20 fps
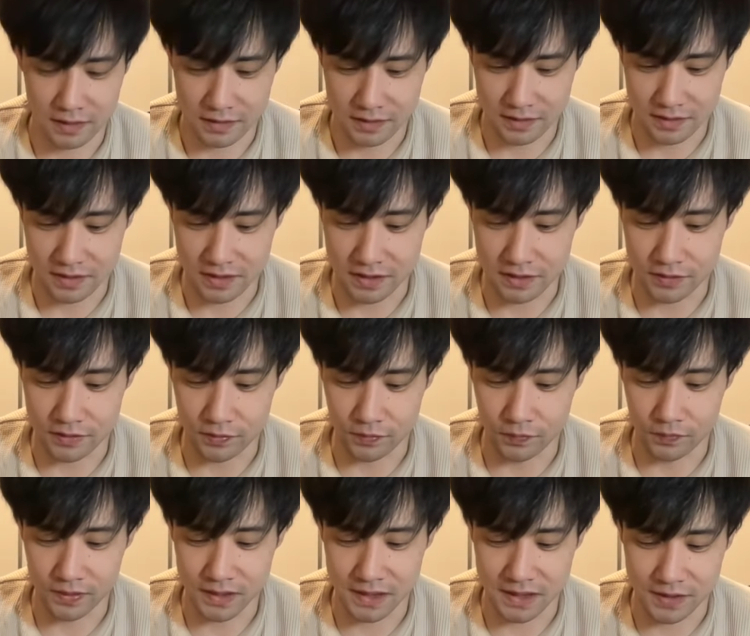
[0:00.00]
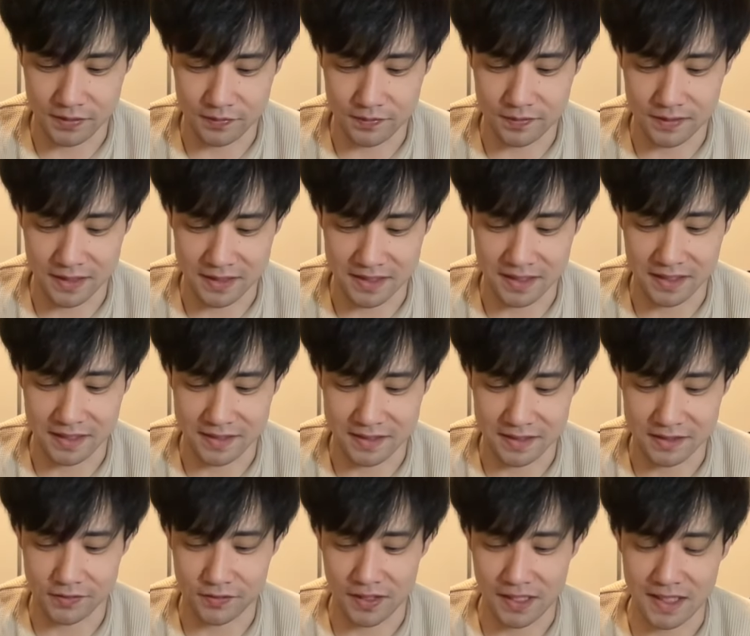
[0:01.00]
真相の雫ガチャですね。
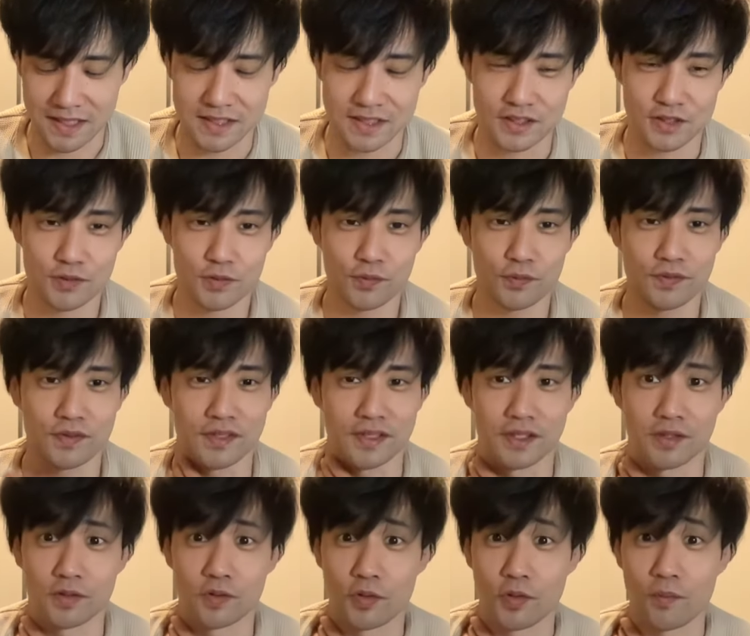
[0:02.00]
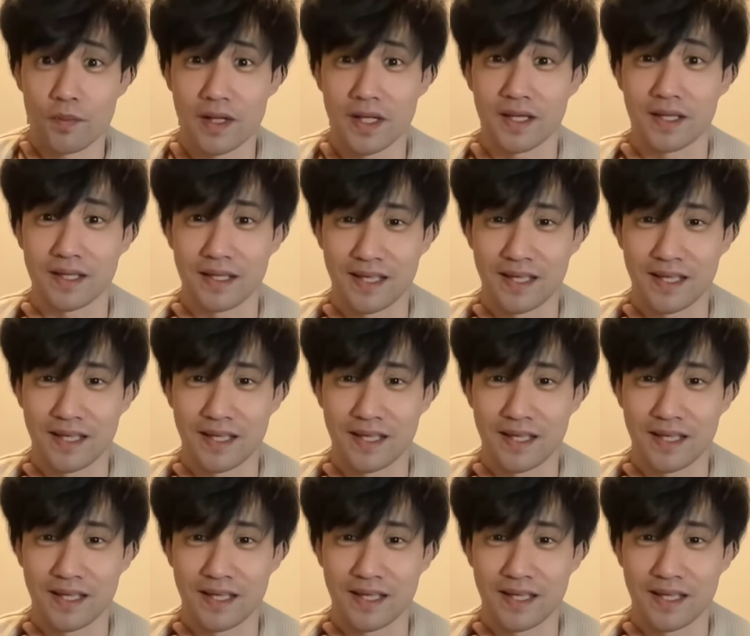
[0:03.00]
漢字を読めへん。